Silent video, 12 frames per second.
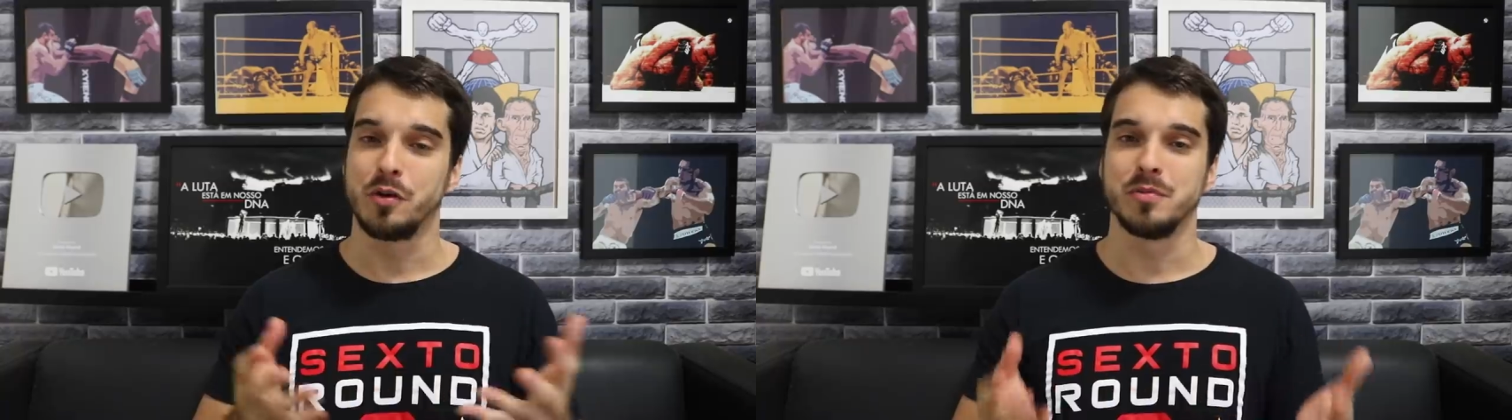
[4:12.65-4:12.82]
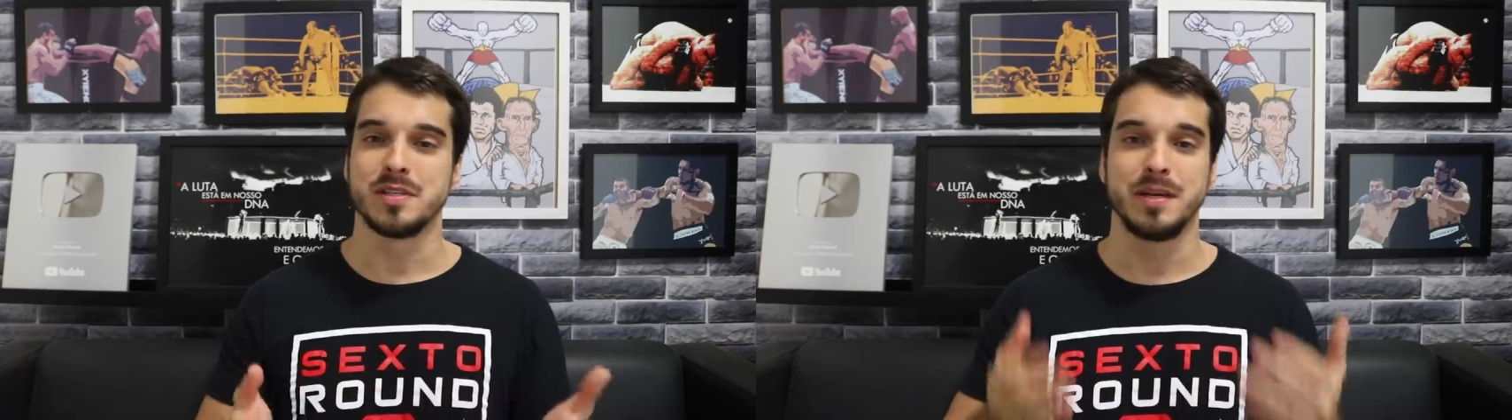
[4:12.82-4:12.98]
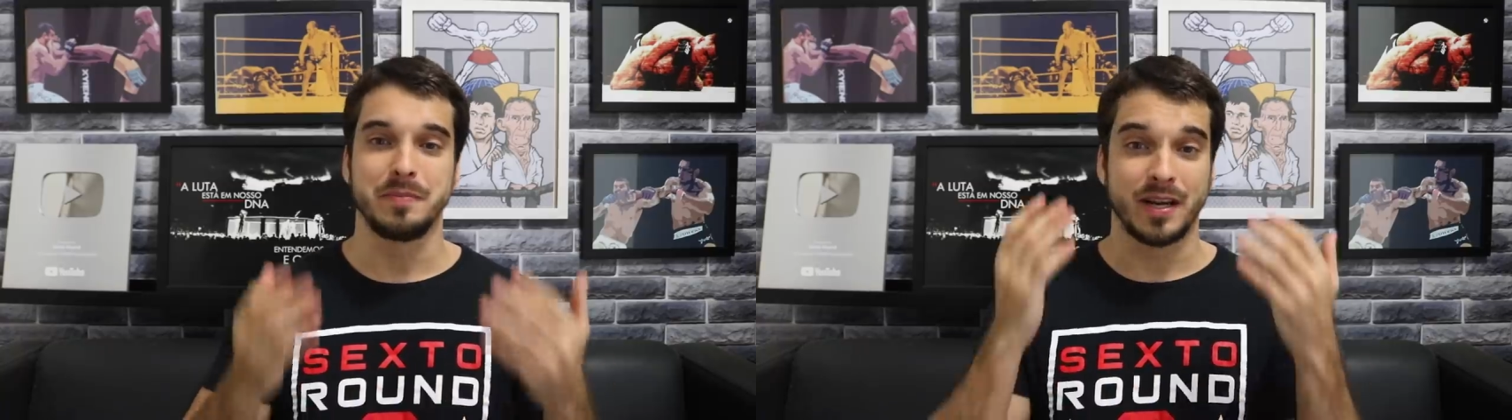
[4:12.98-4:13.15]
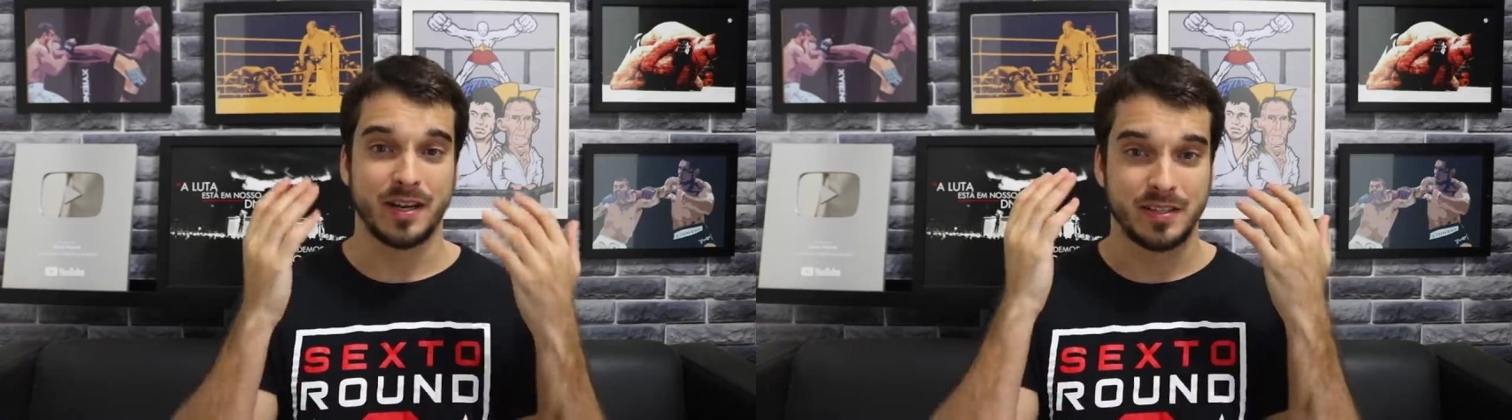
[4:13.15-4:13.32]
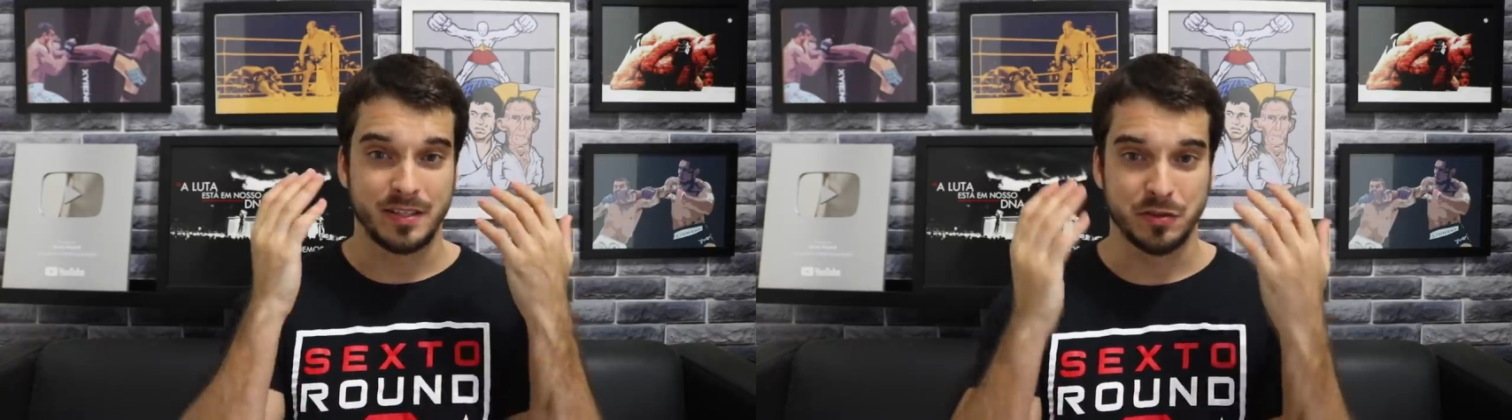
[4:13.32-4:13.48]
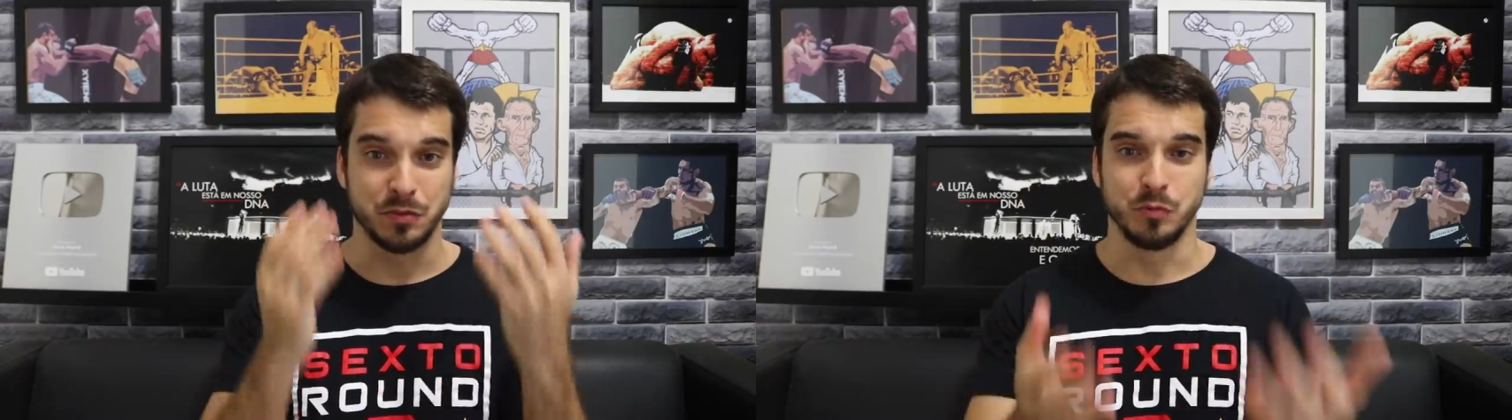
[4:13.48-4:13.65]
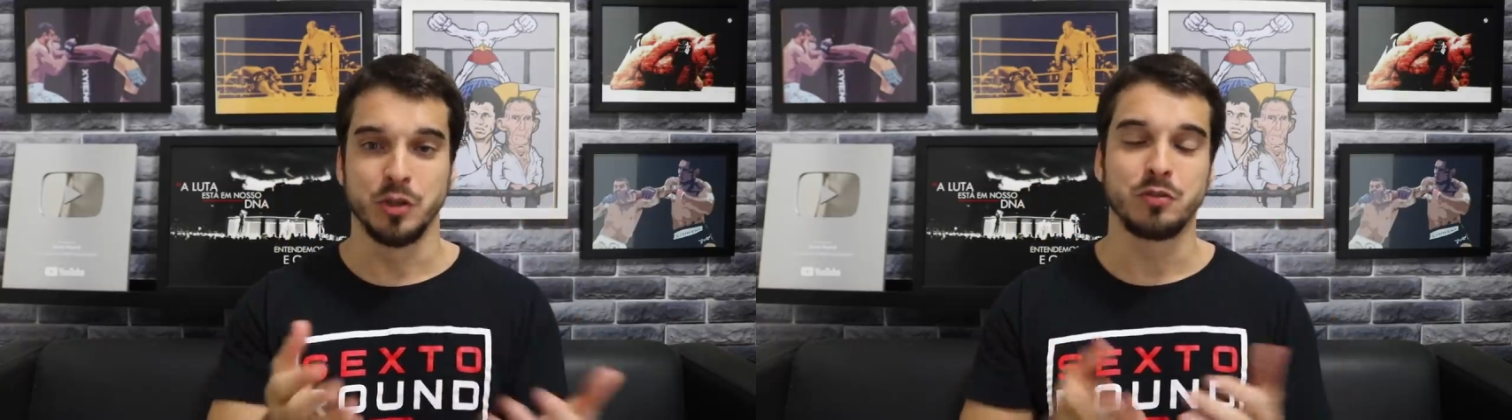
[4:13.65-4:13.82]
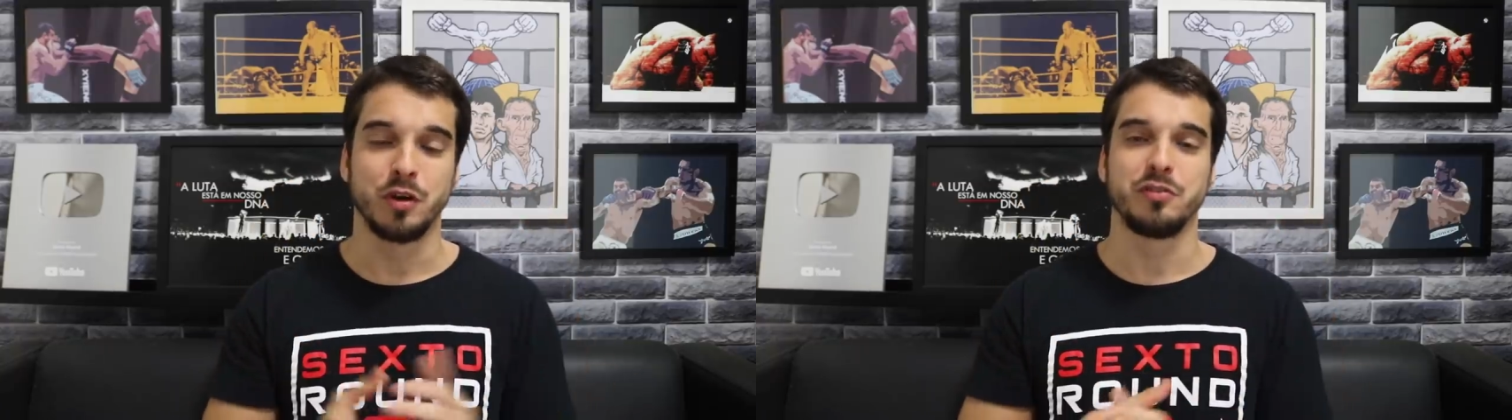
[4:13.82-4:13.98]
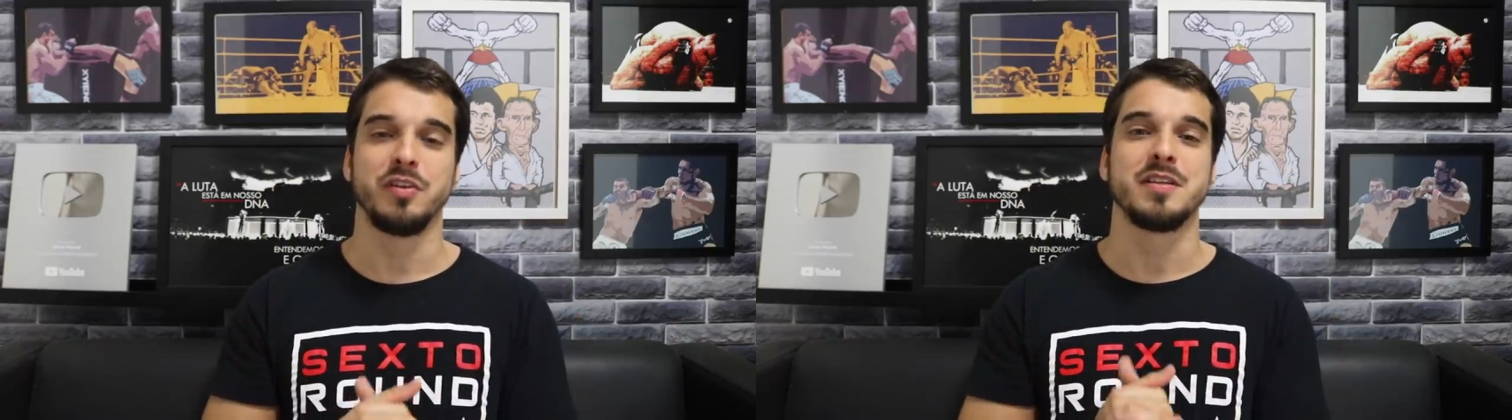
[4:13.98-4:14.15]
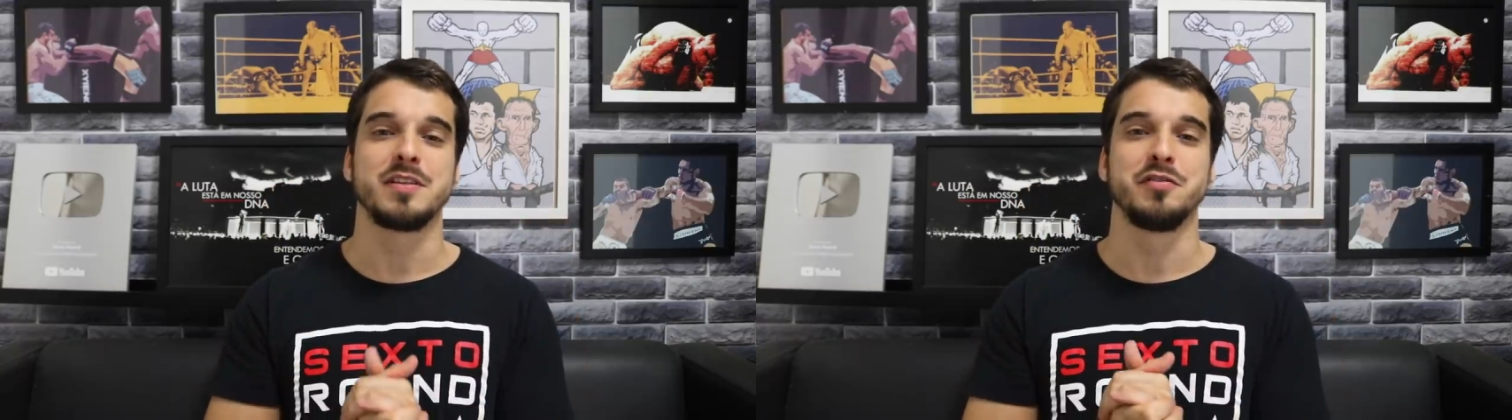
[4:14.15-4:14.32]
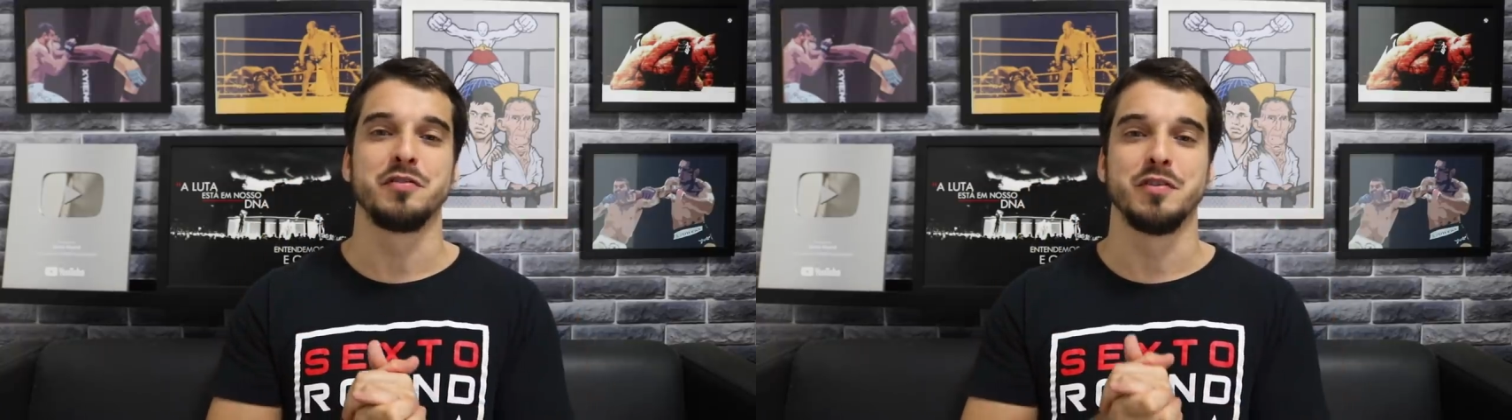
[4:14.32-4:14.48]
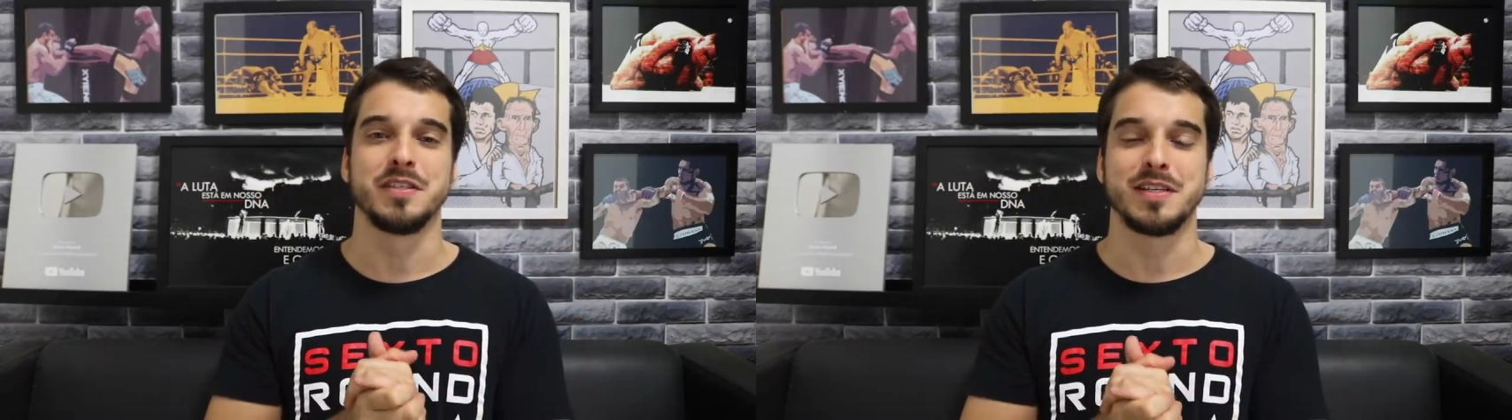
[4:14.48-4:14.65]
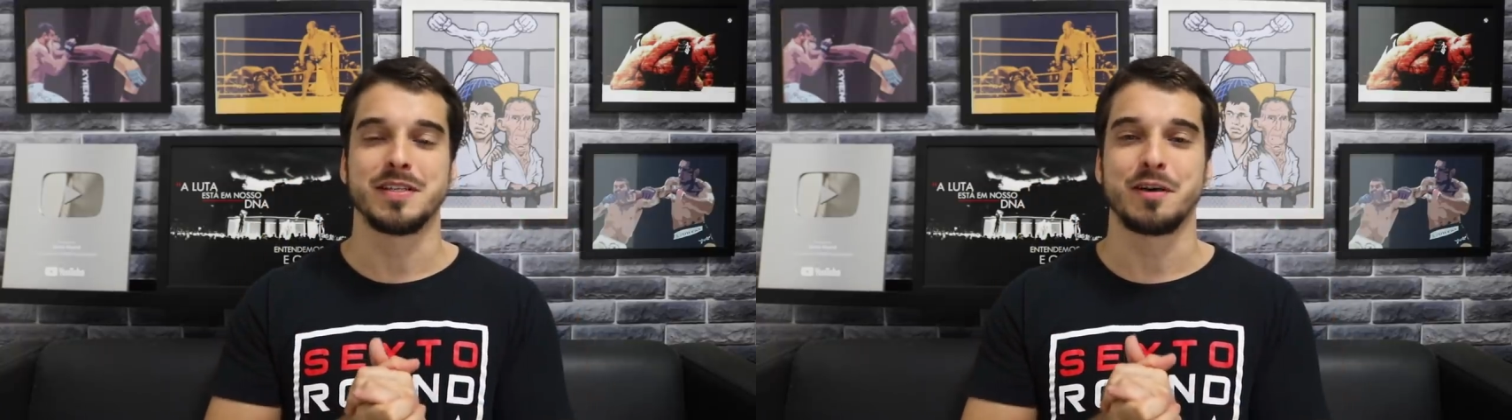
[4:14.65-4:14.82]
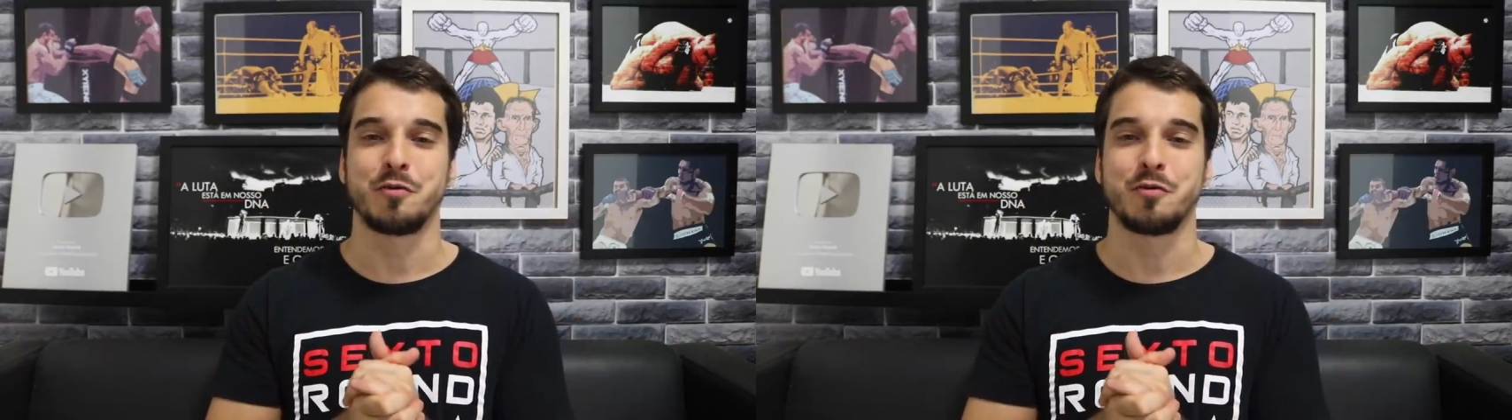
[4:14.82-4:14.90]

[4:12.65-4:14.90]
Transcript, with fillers: Como sempre, agradeço muito a audiência de vocês,